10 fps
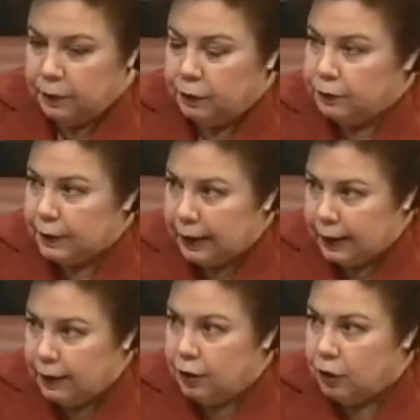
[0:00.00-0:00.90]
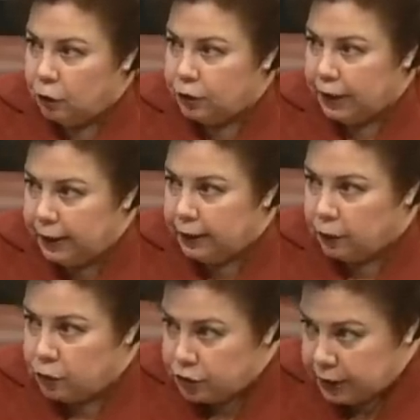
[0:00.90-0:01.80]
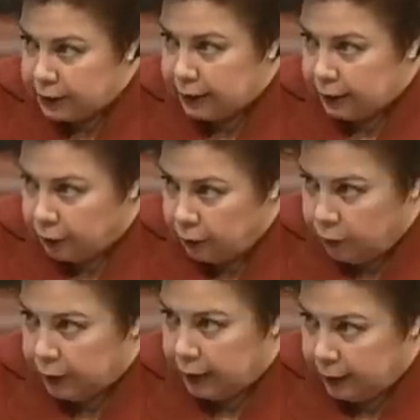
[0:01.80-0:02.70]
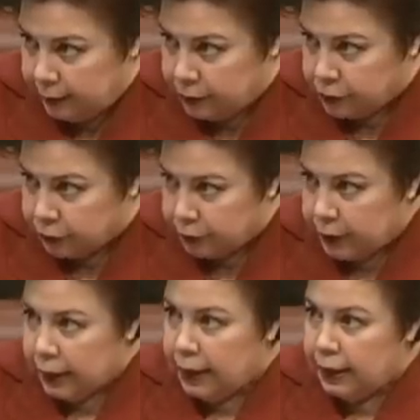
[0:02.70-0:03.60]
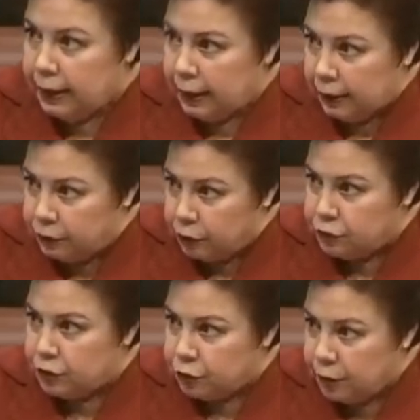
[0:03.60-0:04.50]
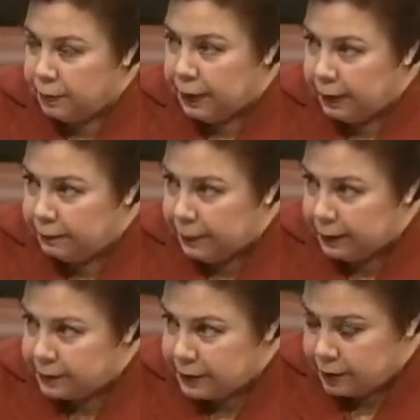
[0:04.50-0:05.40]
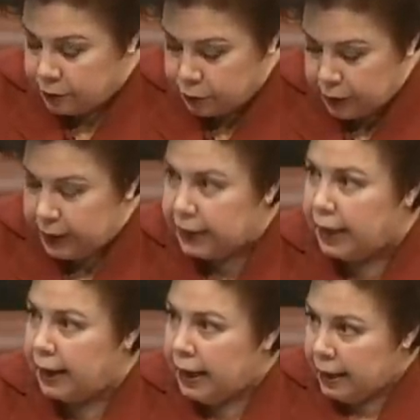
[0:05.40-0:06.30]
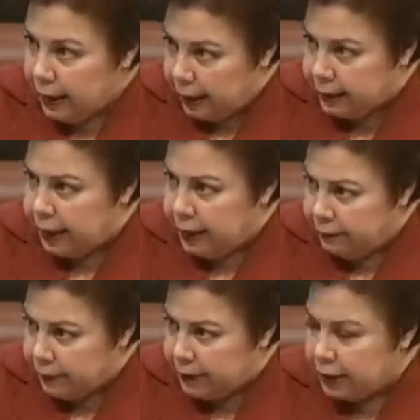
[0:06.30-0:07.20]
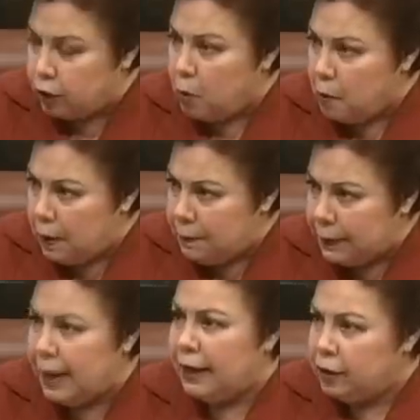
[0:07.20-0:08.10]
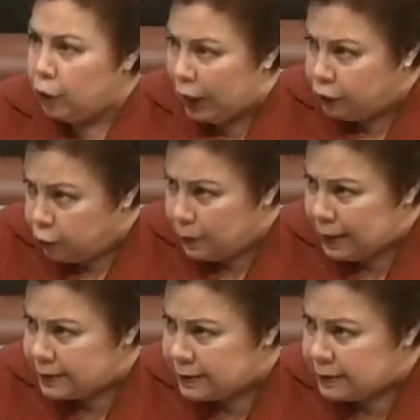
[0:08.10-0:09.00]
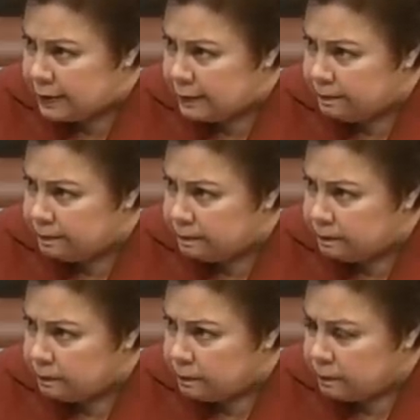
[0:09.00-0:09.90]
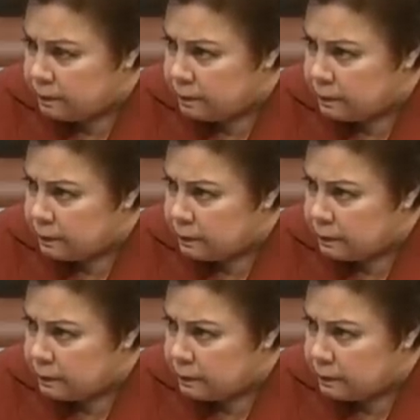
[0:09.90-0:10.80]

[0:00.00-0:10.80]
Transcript: o sea, no tiene conchitas de colores, le he dicho. Y entonces usted me, sostiene que hay que invertir. ¿Cómo va a invertir? ¿Endeudándonos más? Invertir en las